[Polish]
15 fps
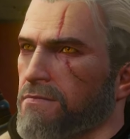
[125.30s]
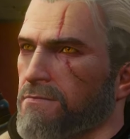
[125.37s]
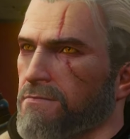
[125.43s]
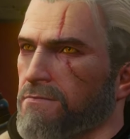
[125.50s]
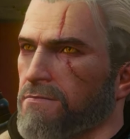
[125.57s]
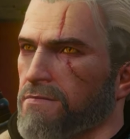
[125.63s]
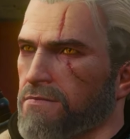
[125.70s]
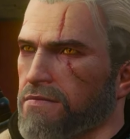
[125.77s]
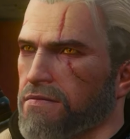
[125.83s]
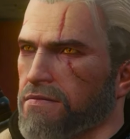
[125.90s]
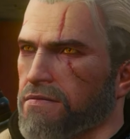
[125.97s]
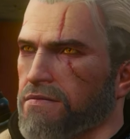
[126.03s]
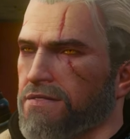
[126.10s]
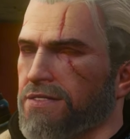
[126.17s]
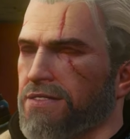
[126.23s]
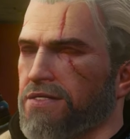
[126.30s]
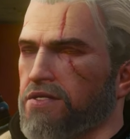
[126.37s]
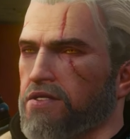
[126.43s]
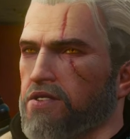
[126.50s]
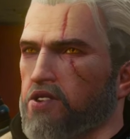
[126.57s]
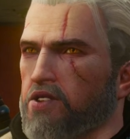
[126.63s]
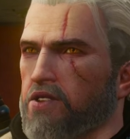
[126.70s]
Aha,
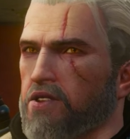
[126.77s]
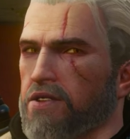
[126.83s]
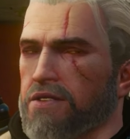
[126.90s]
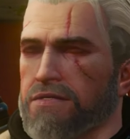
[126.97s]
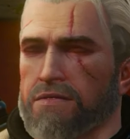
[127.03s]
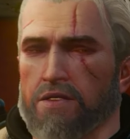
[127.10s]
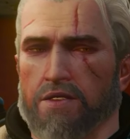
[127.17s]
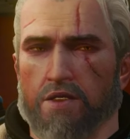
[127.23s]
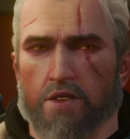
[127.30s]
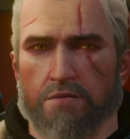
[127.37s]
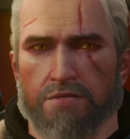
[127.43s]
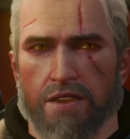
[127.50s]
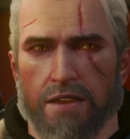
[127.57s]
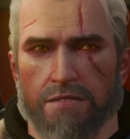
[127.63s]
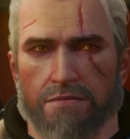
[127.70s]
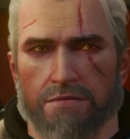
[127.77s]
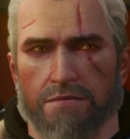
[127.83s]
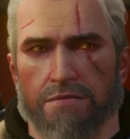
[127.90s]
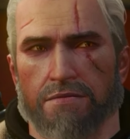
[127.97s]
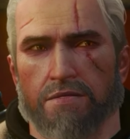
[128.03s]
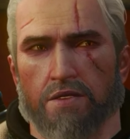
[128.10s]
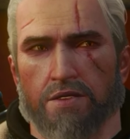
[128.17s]
wirtuos, dobra.
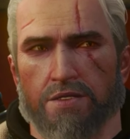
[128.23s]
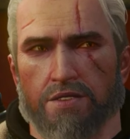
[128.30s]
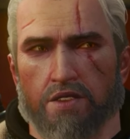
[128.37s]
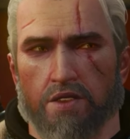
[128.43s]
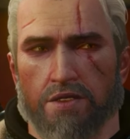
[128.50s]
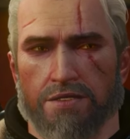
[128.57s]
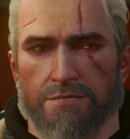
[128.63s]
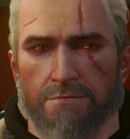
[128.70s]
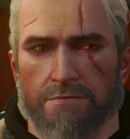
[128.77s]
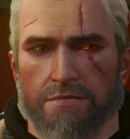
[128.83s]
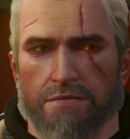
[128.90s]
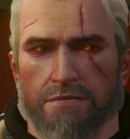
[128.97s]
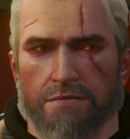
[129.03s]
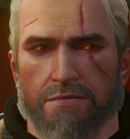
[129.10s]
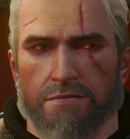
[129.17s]
No i co z nim?